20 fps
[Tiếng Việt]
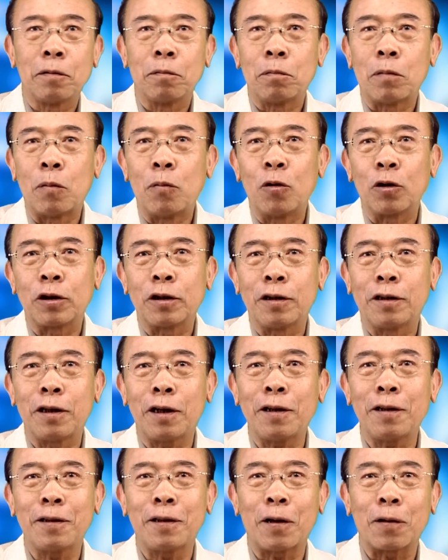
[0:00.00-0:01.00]
mà một
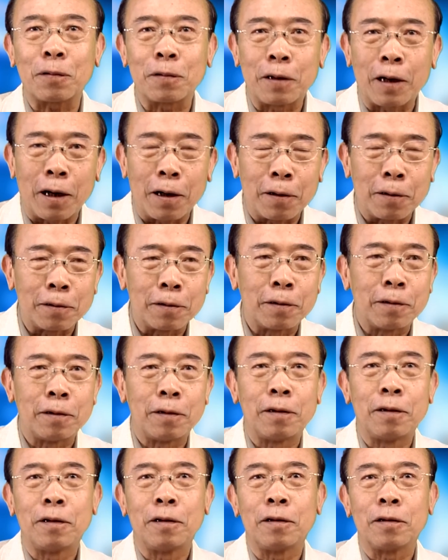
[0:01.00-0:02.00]
dân tộc nào
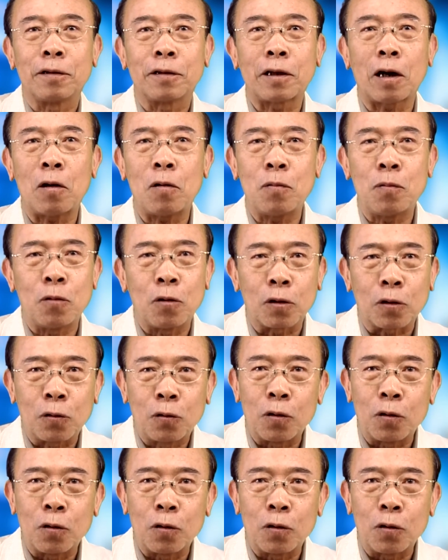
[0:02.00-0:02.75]
sau một